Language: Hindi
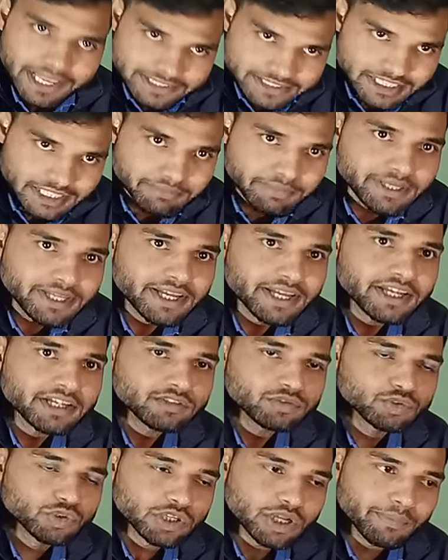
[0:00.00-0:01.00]
एसिड भी है
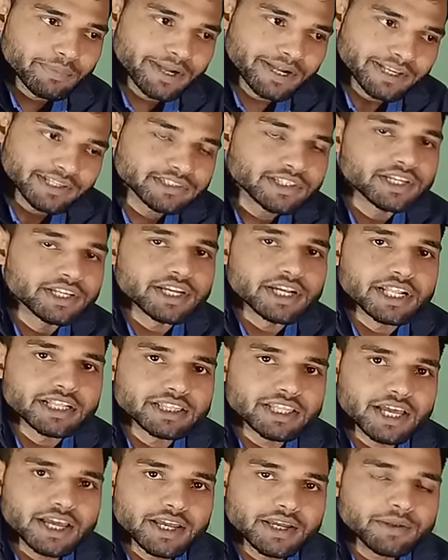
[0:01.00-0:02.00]
जो कि बैटरी से
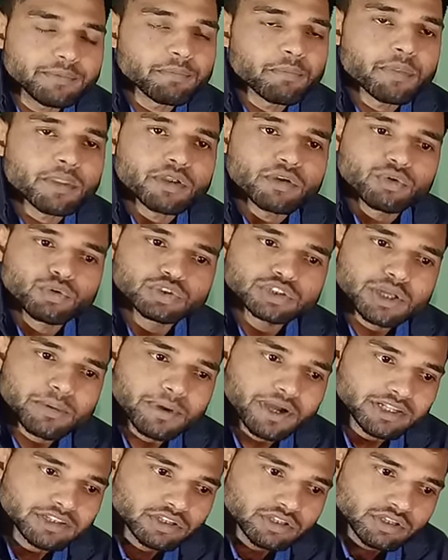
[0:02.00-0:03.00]
निकलता है उसके
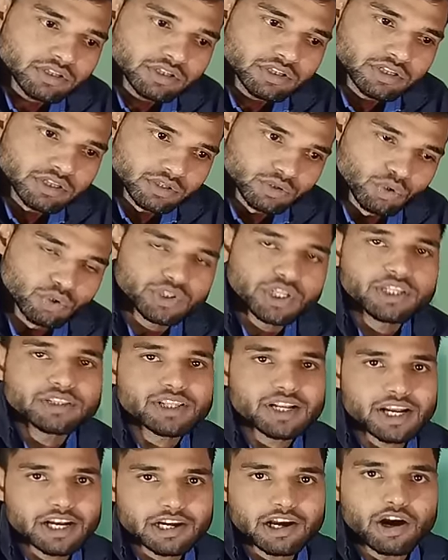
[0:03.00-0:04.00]
बाद दो तीन
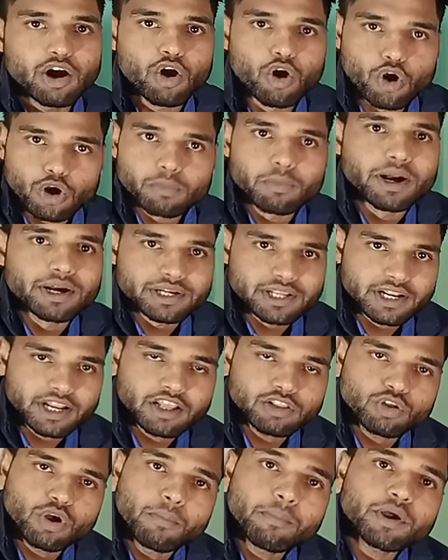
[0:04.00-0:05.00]
तरह का और वाटर
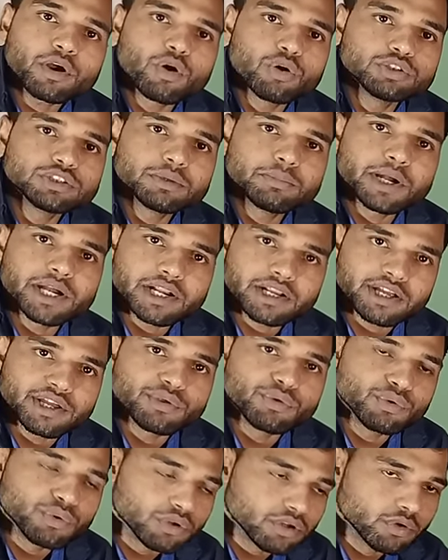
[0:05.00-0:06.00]
है तो हमें कौन से वाटर का
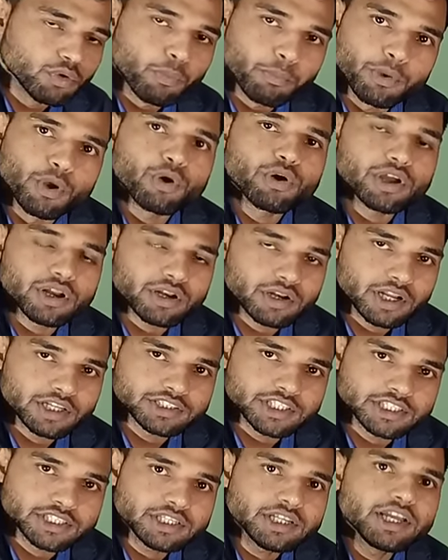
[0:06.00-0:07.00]
उपयोग करना
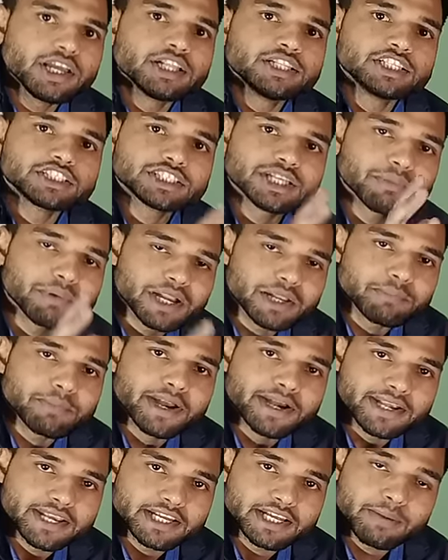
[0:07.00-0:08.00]
चाहिए जिससे हमारी
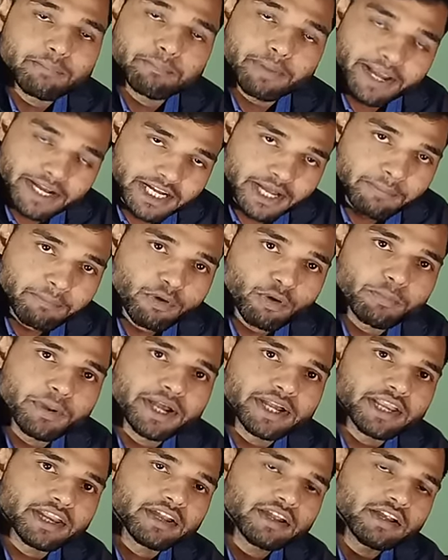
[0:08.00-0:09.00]
बैटरी का बैकअप और
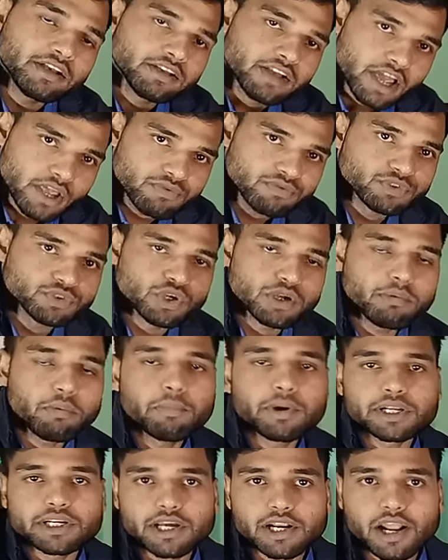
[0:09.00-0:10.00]
बैटरी की लाइफ जो है वो
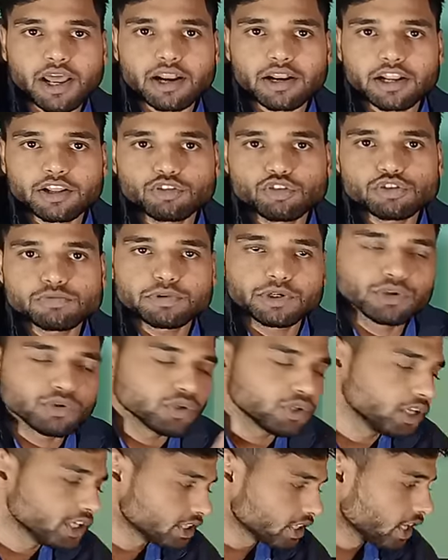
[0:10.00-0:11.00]
बरकरार रहे तो इस वीडियो
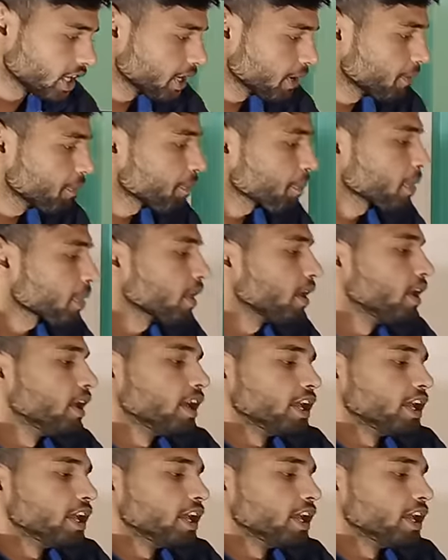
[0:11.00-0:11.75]
को देखते रहिए